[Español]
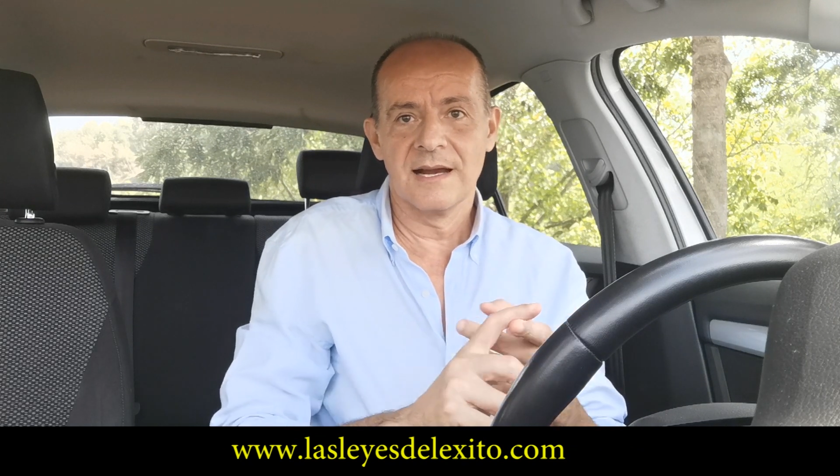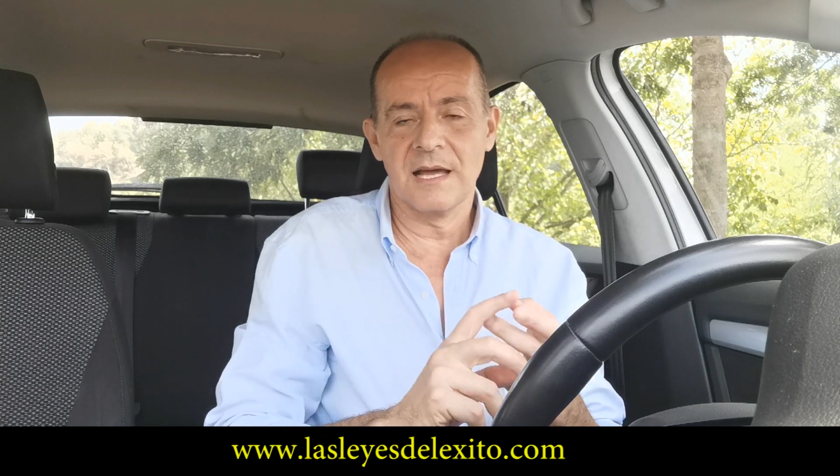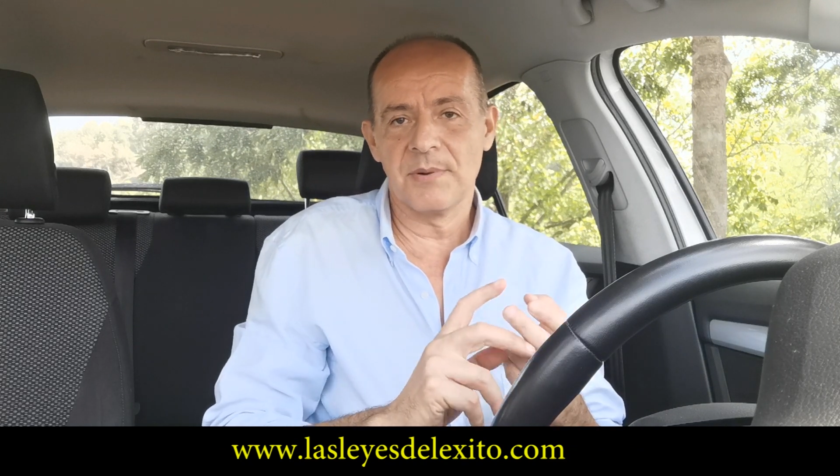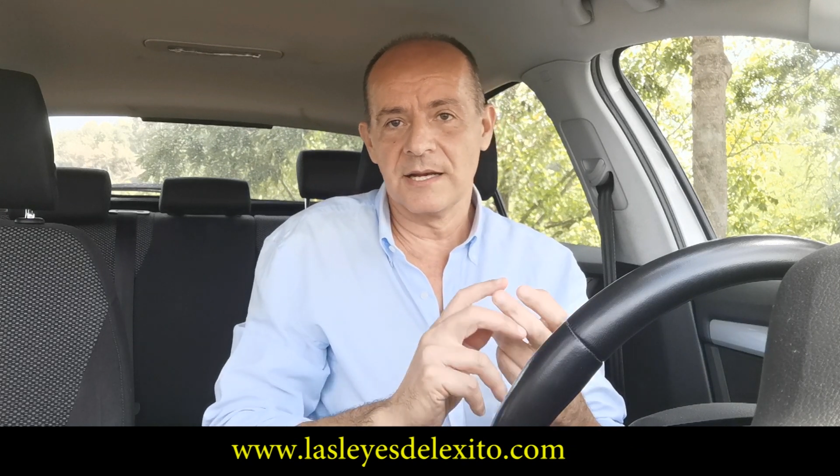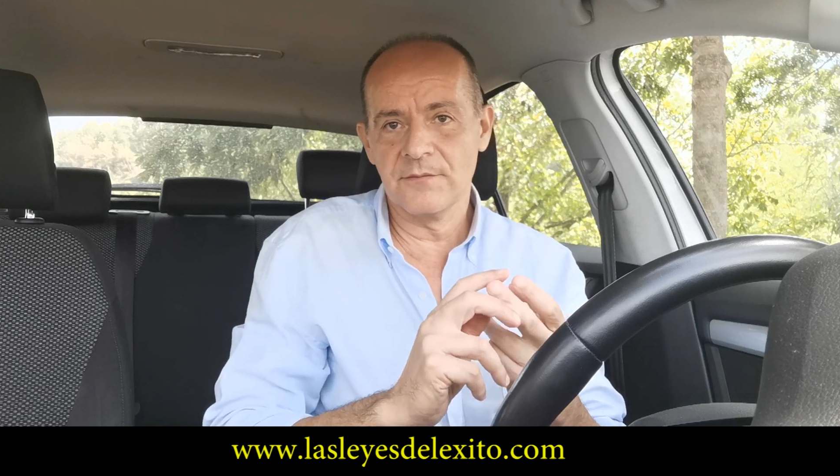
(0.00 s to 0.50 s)

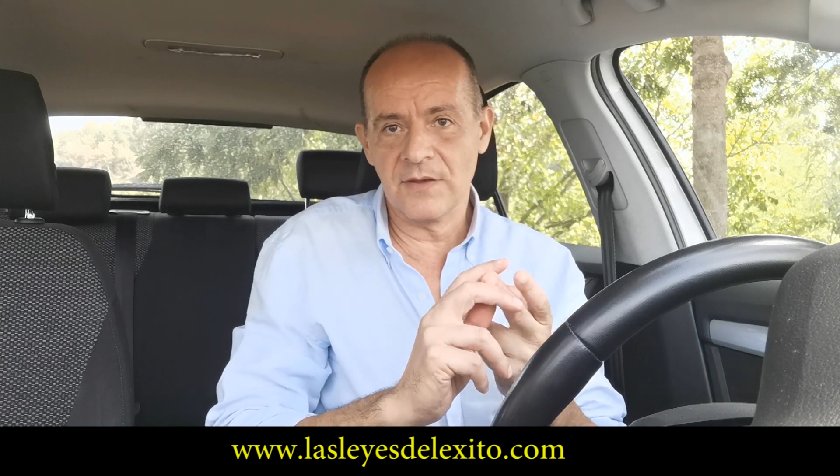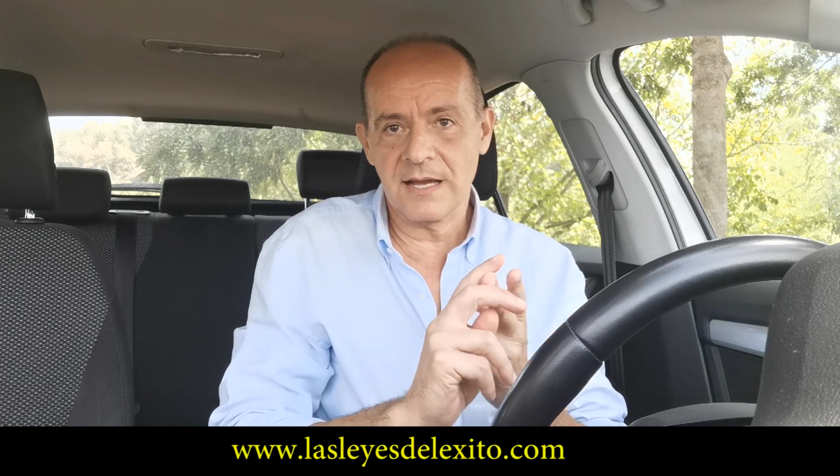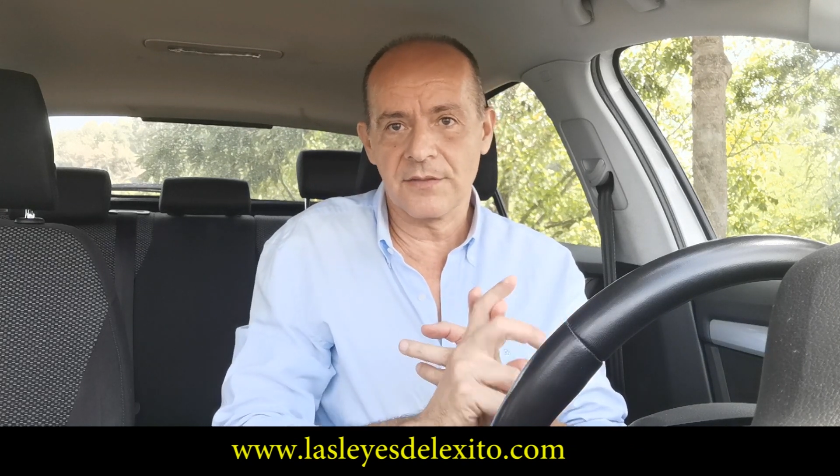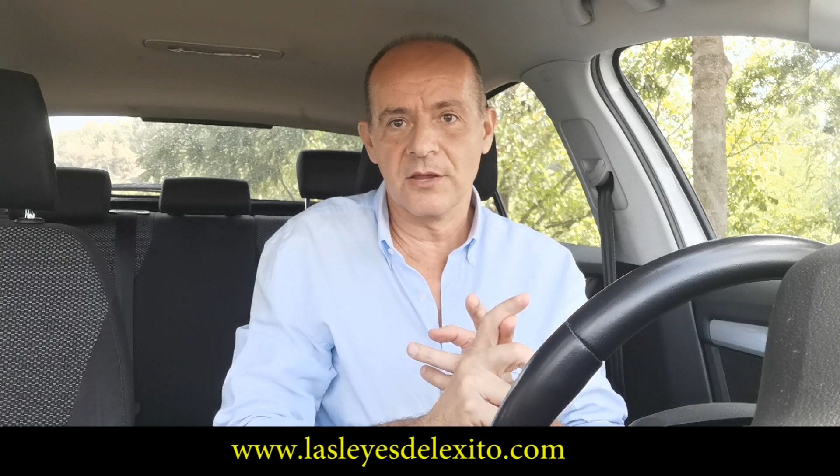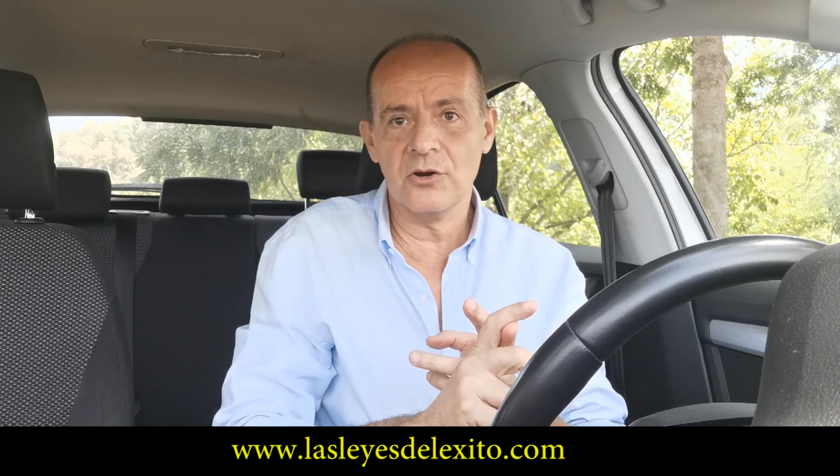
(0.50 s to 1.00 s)
la
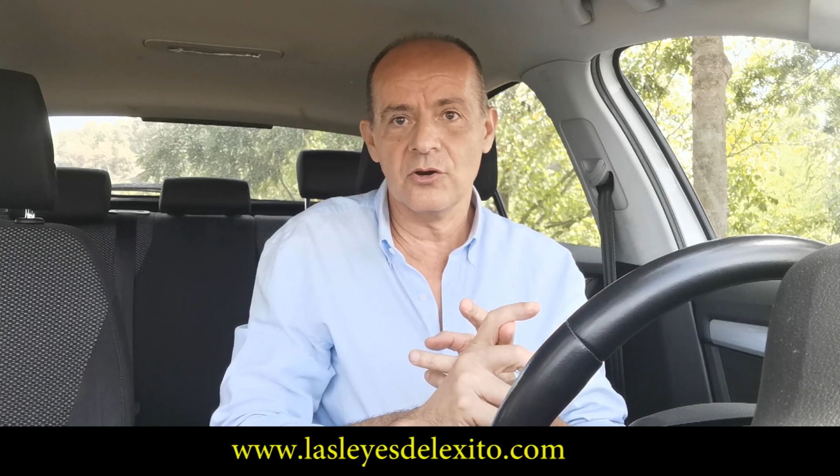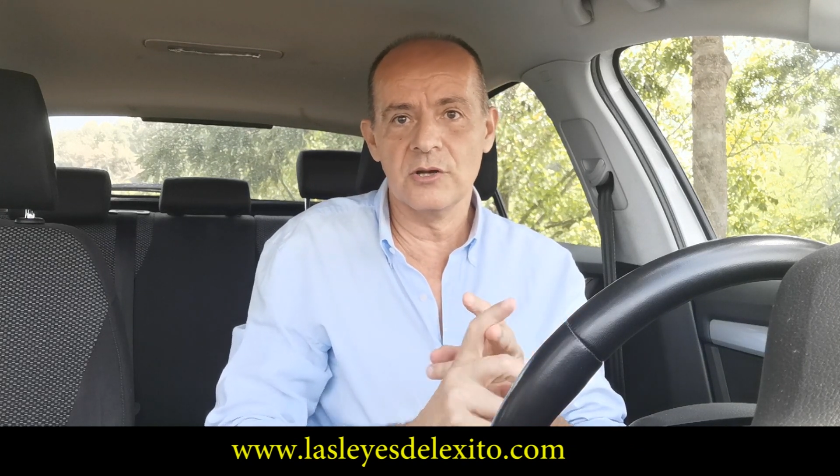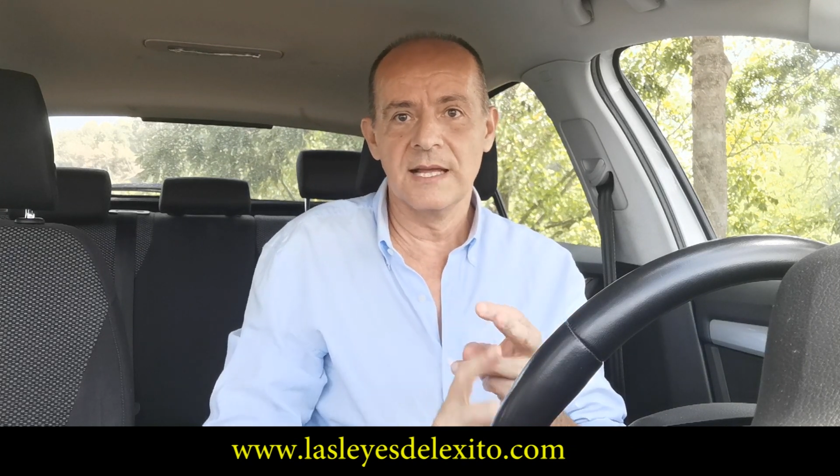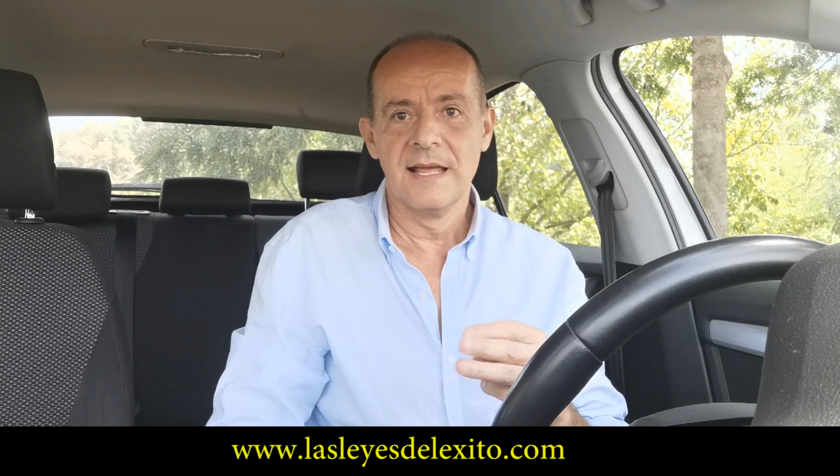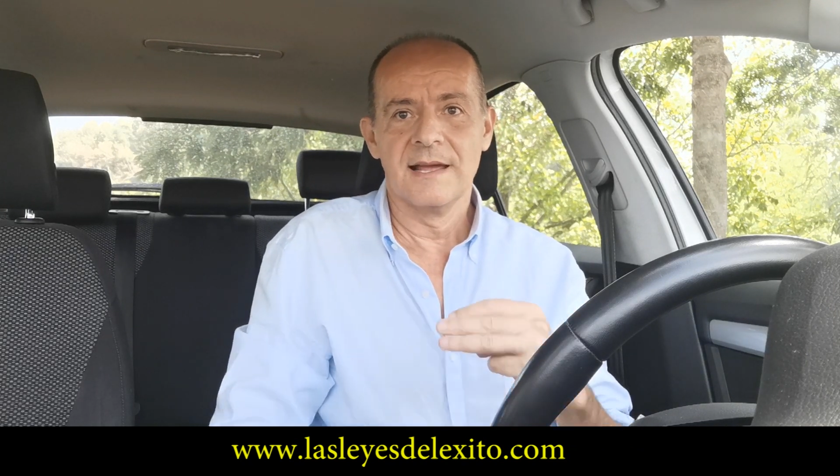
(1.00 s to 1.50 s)

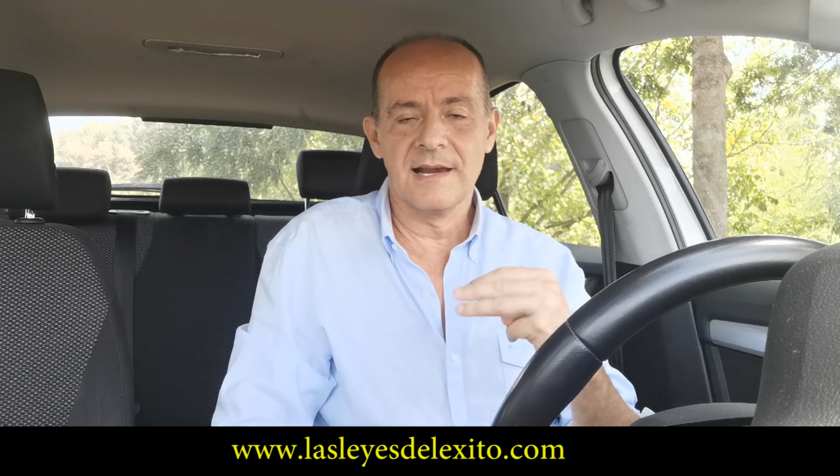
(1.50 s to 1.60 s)
planificación,